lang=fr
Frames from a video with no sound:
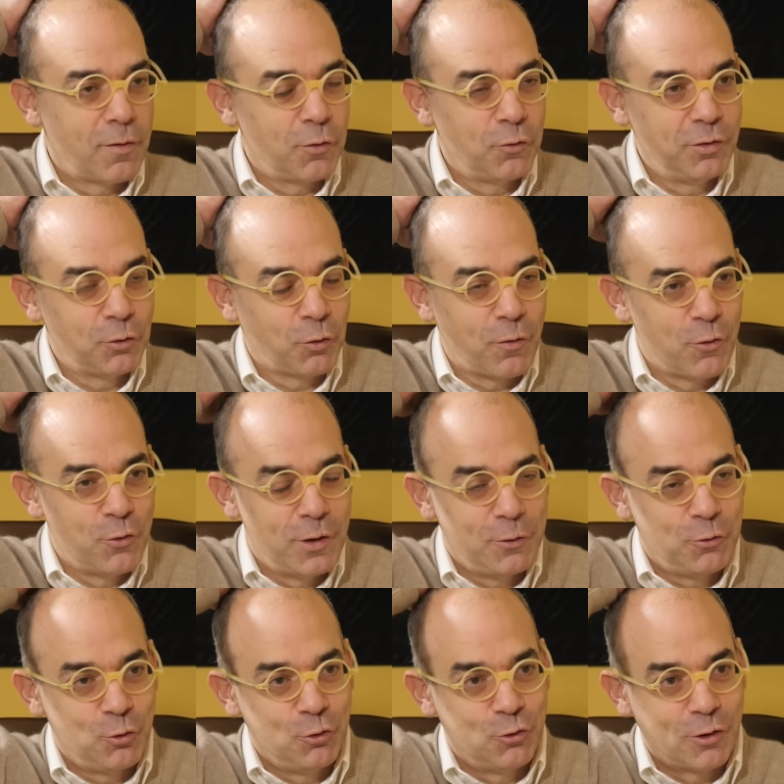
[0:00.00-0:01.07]
avez aussi trouvé une
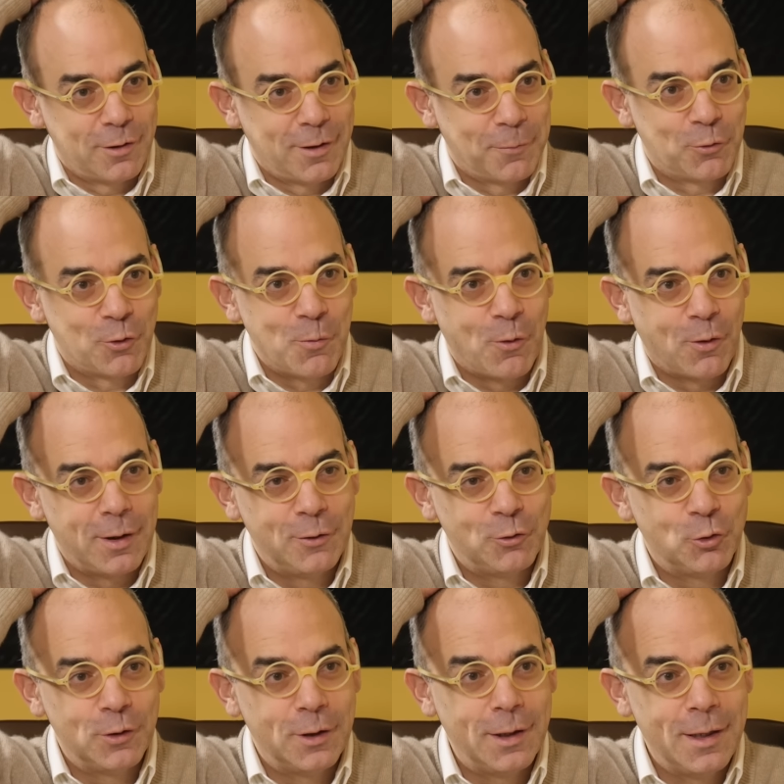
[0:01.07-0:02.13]
étude, j'étais absolument
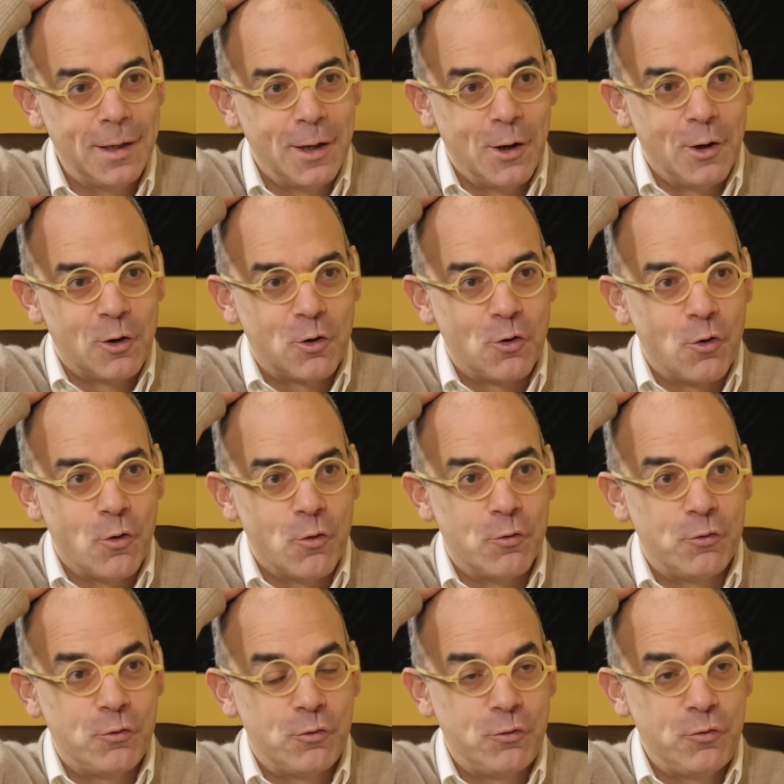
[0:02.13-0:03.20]
étonné, que
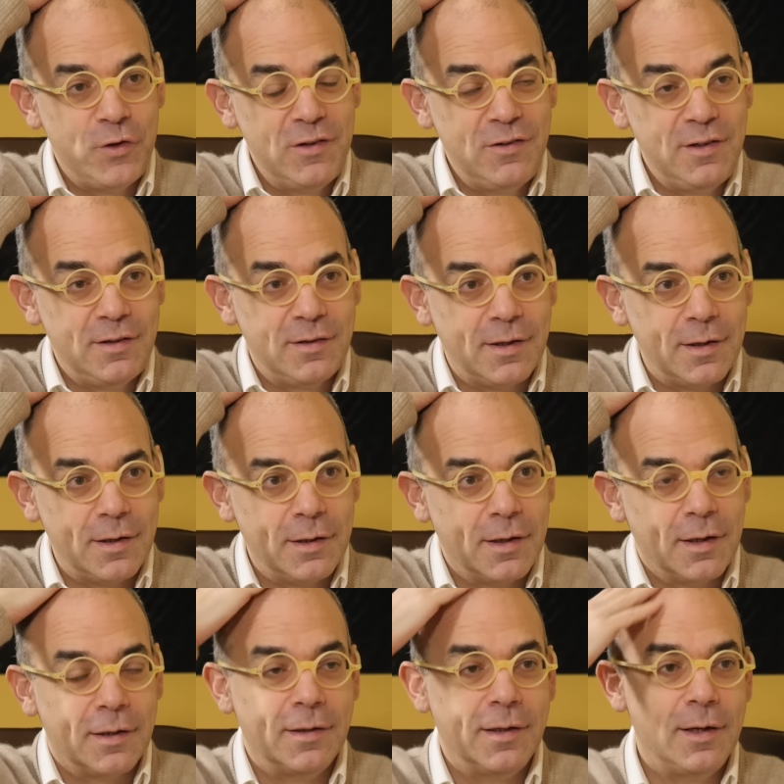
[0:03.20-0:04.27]
visiter
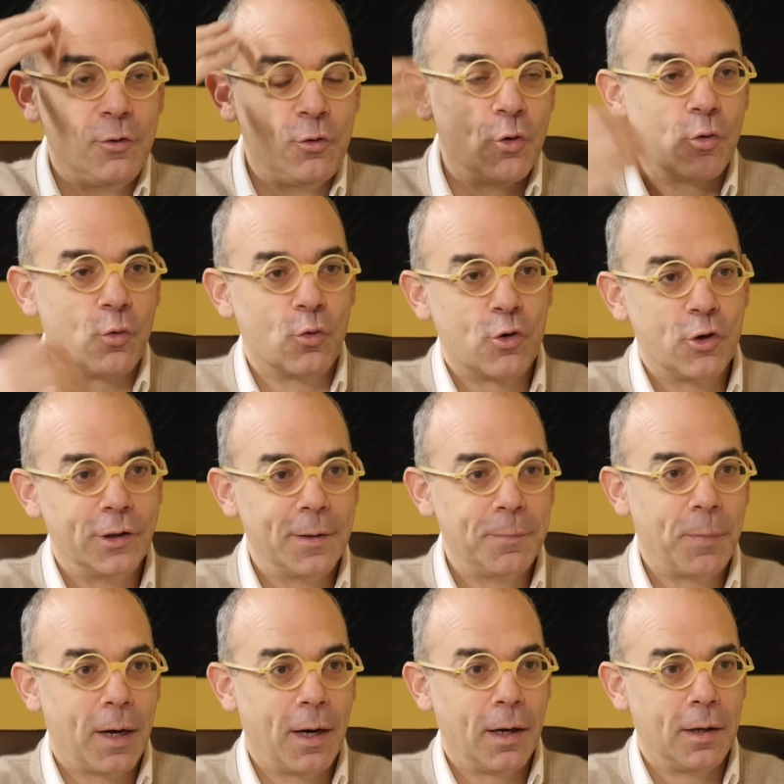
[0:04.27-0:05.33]
des lieux qu'on ne connaît
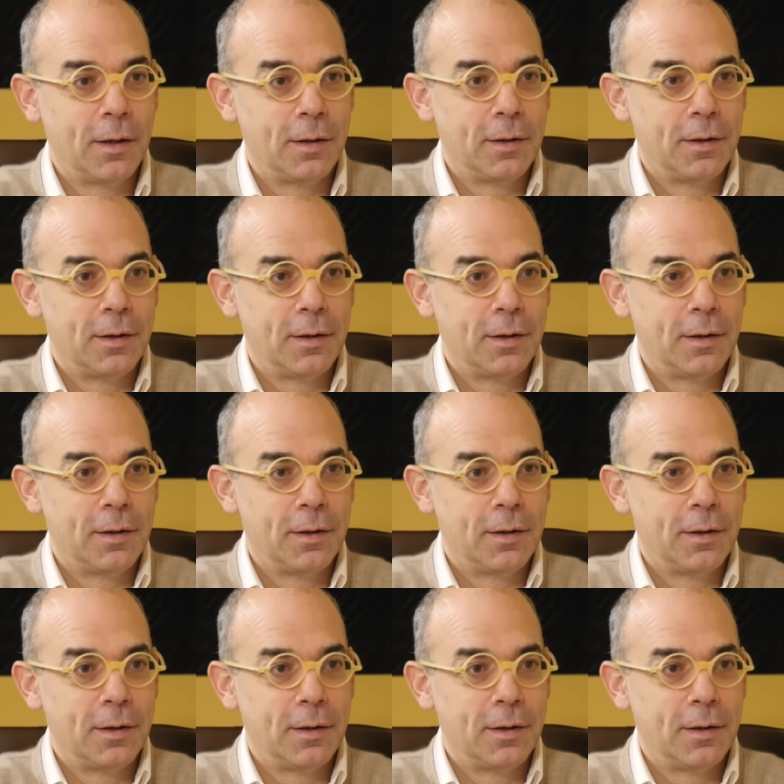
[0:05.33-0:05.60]
pas,